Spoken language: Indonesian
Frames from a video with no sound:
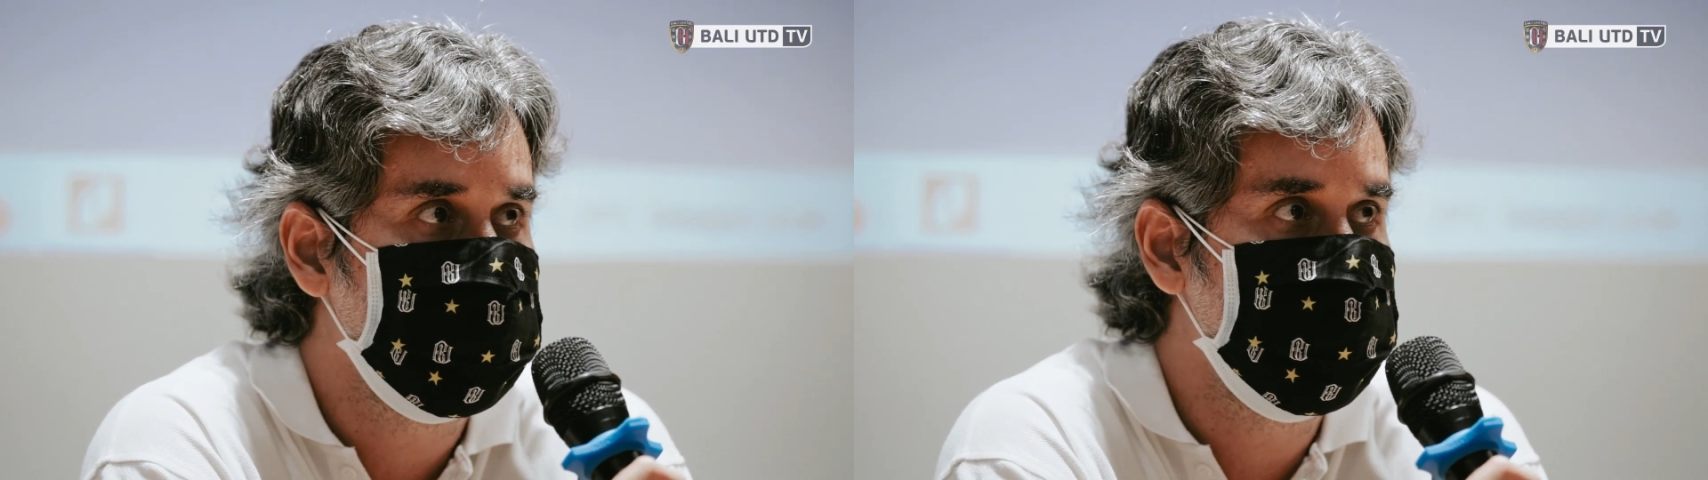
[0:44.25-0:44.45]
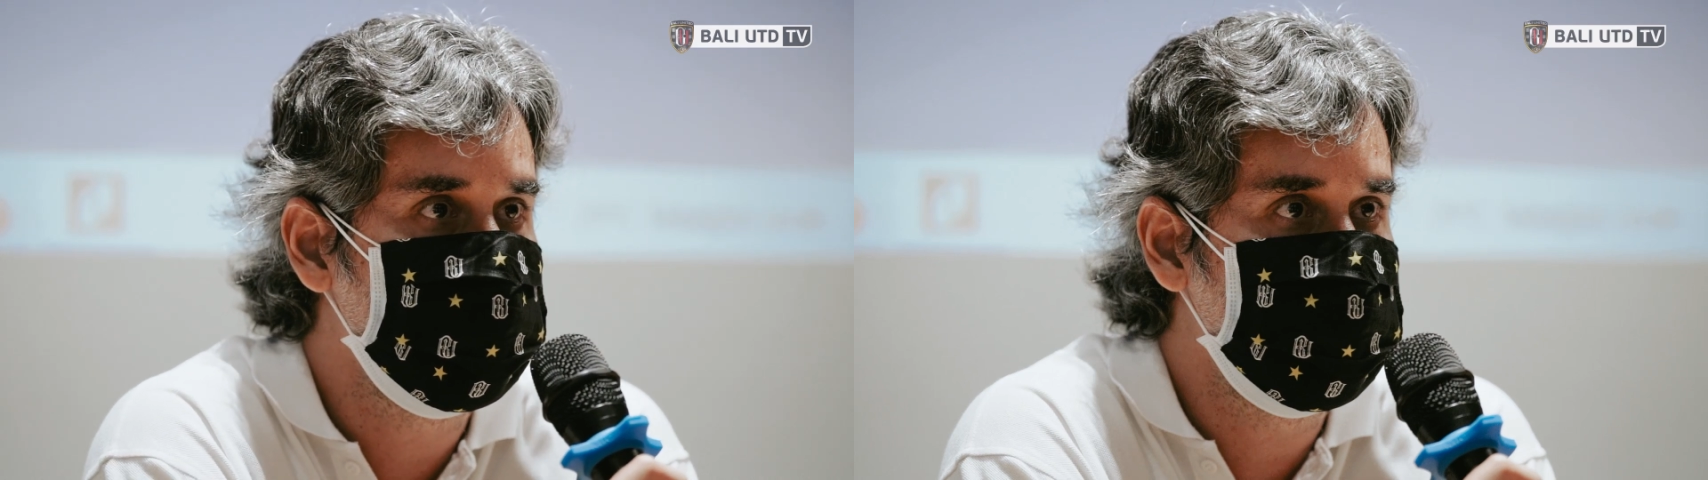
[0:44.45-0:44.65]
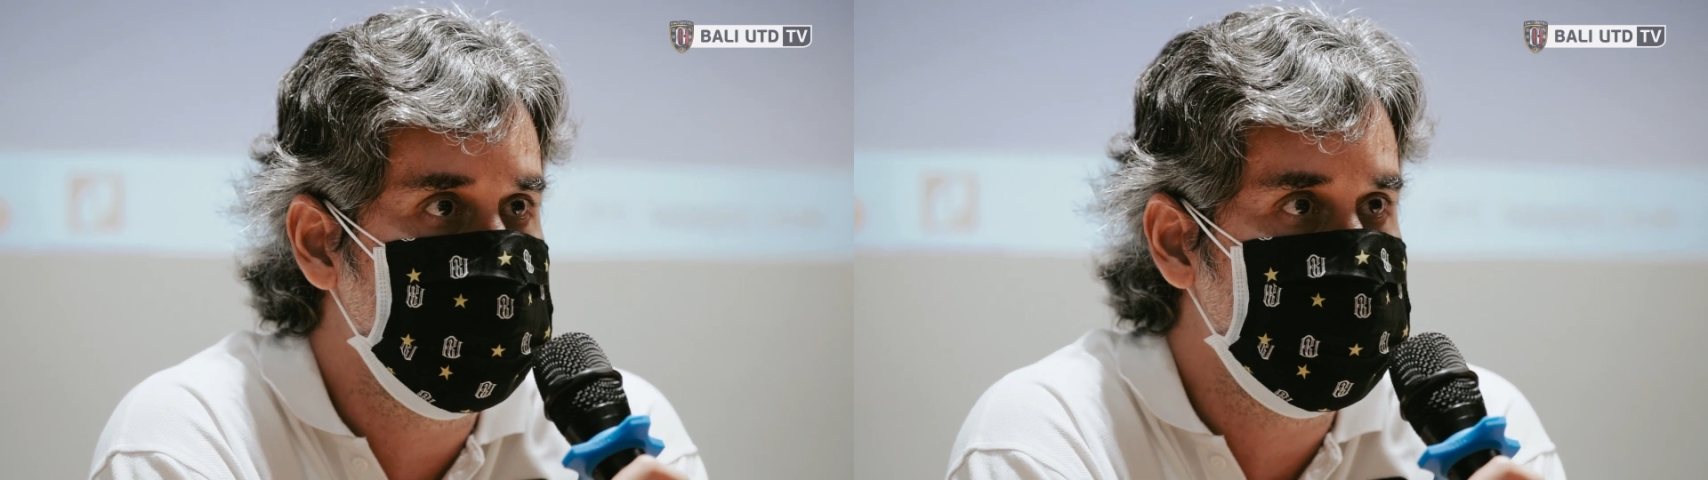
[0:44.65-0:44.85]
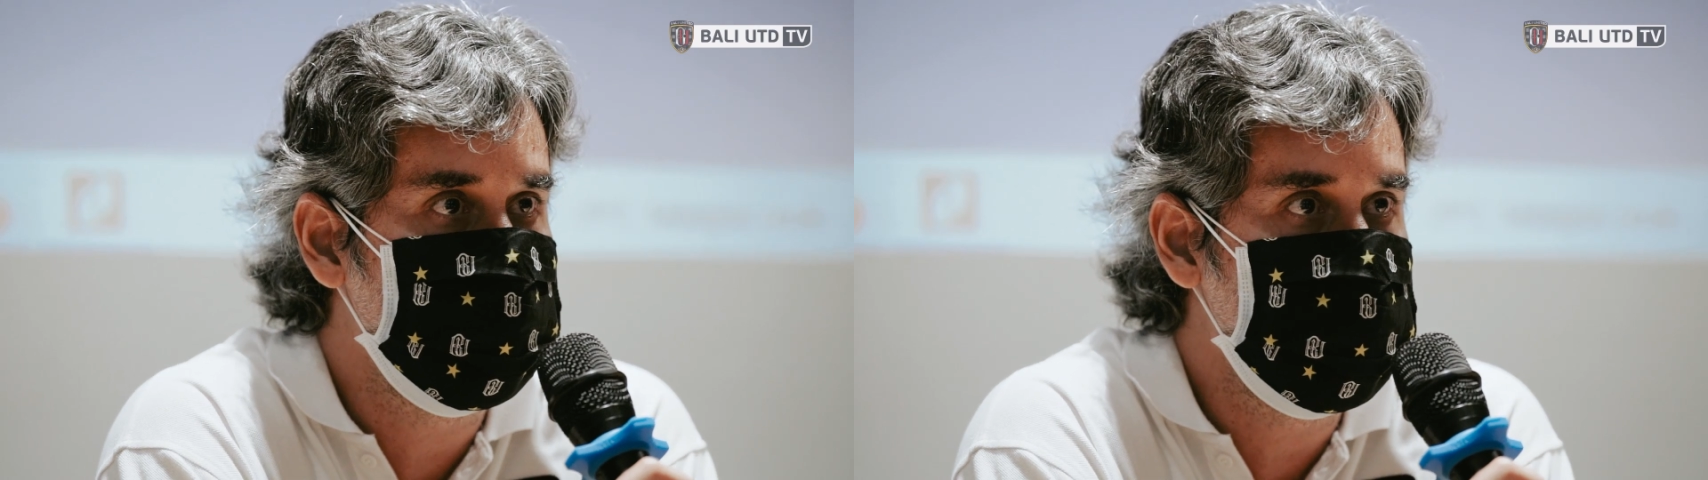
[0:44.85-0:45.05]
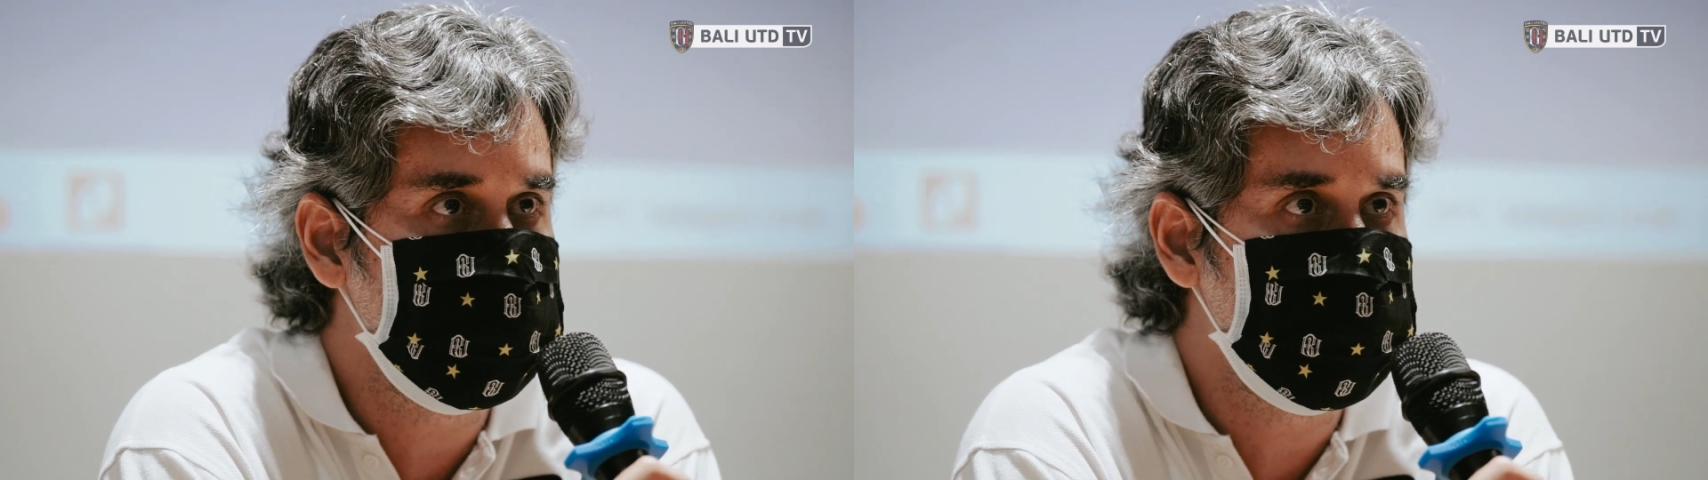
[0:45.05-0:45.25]
Terus
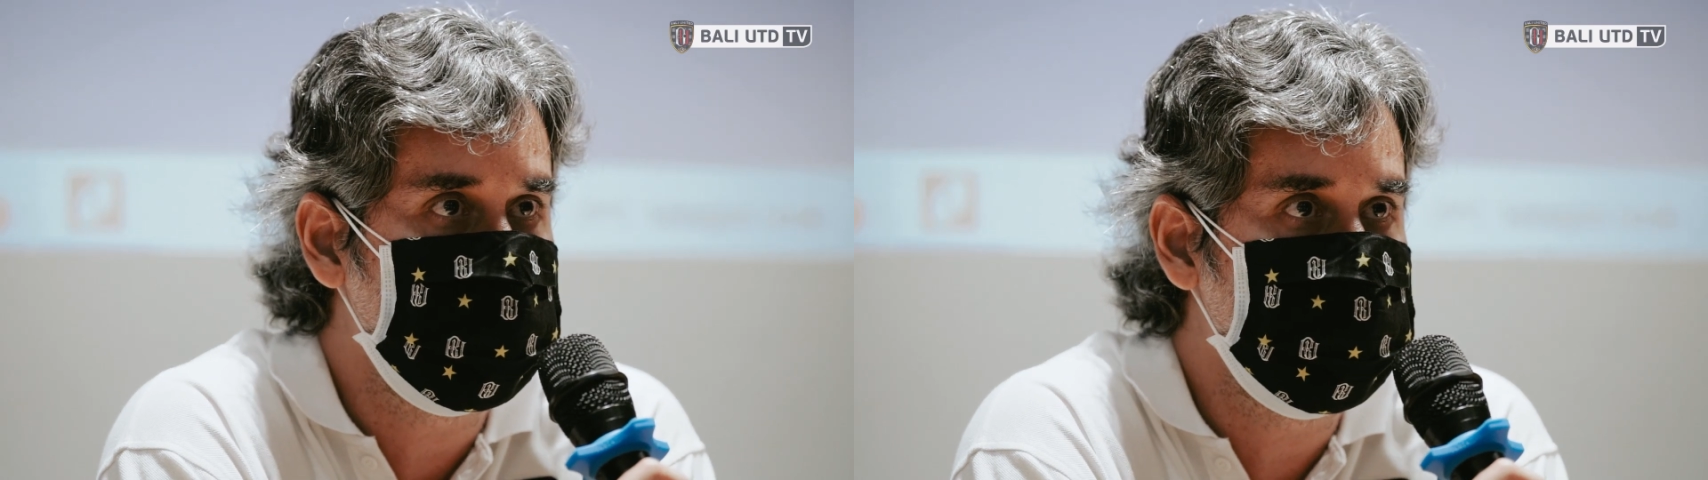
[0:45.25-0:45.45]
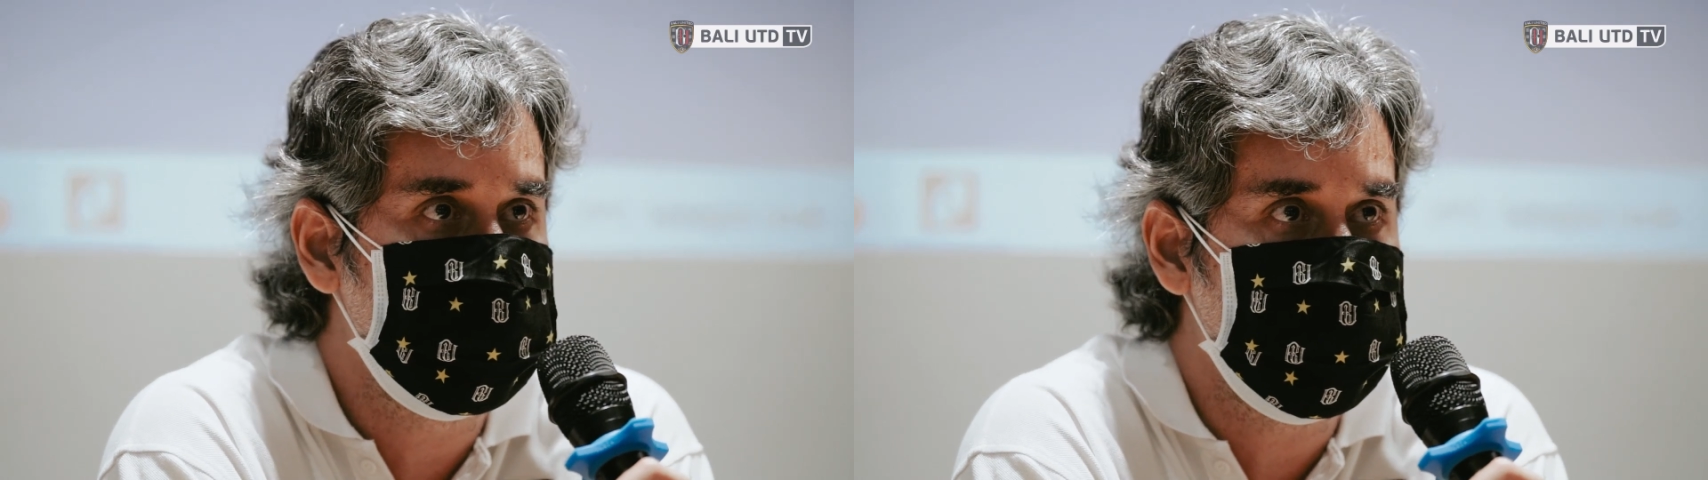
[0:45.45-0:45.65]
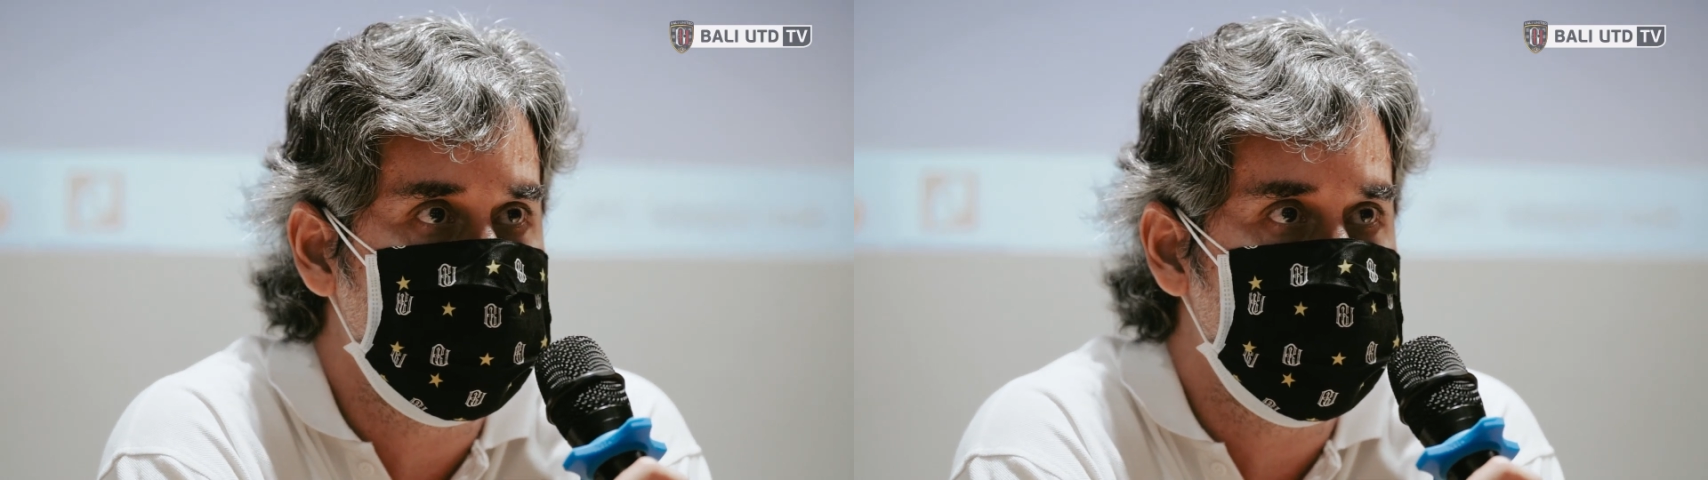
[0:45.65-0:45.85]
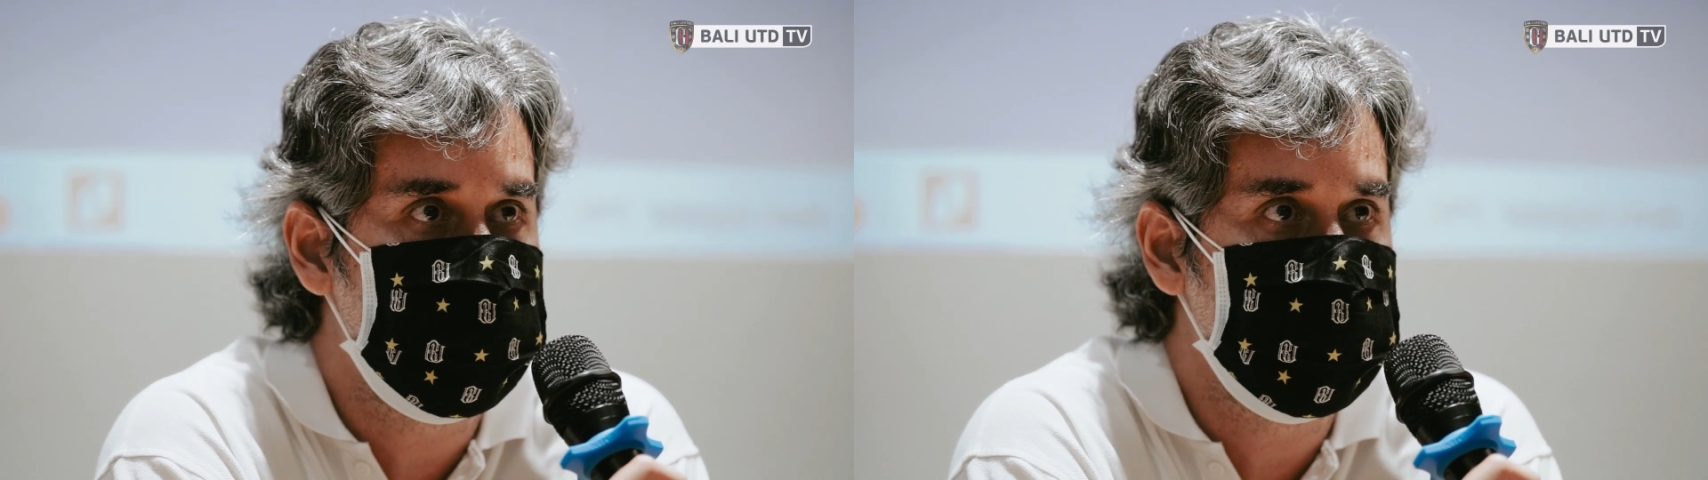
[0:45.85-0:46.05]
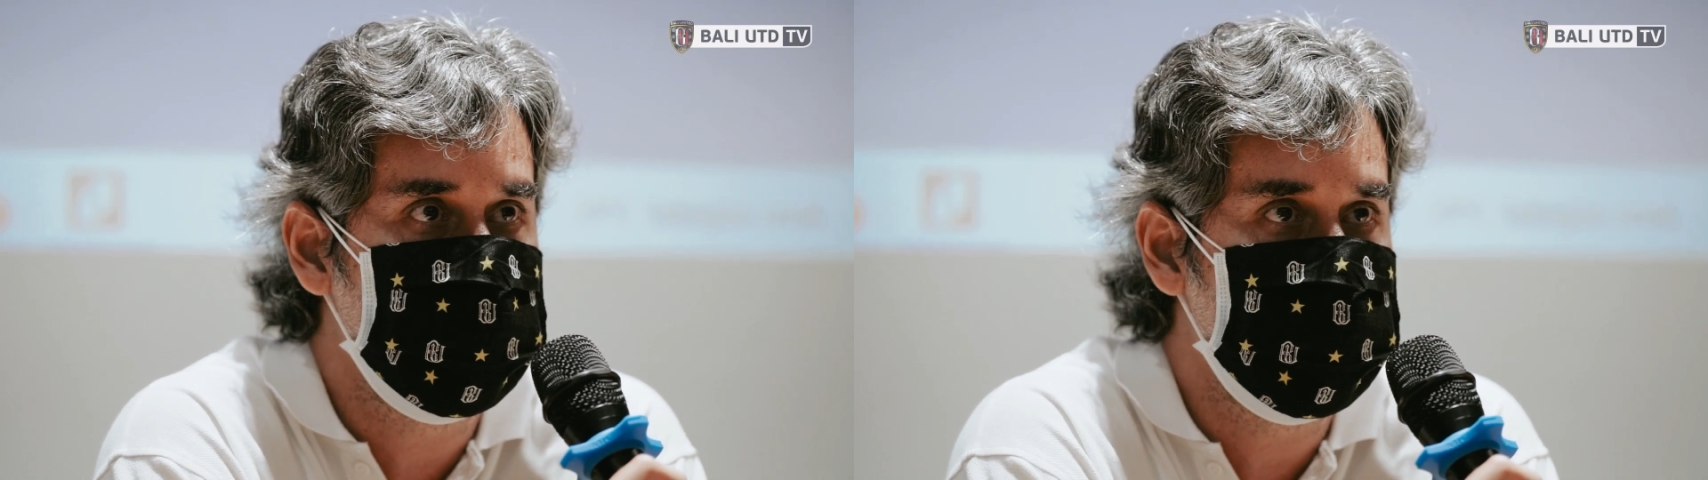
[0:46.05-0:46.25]
yang besok kita lawan